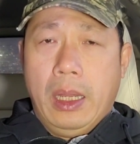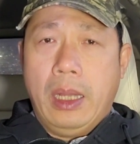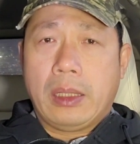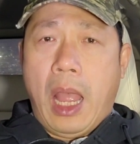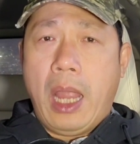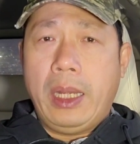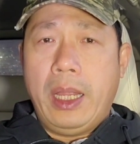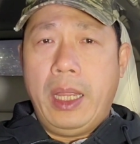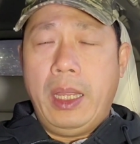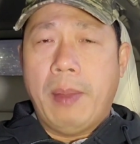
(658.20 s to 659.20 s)
Hiện tại
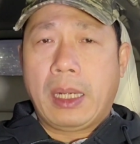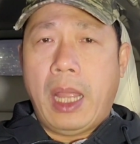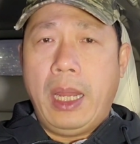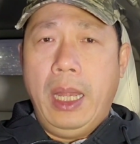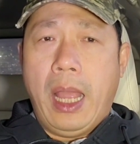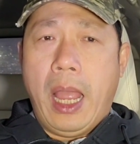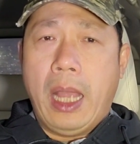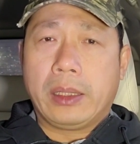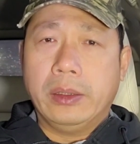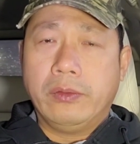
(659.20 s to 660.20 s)
thì bạn thấy
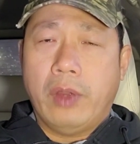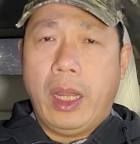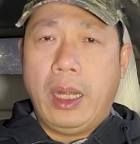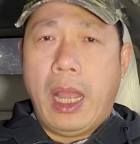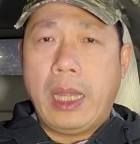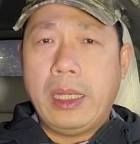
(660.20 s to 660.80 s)
là Thượng viện là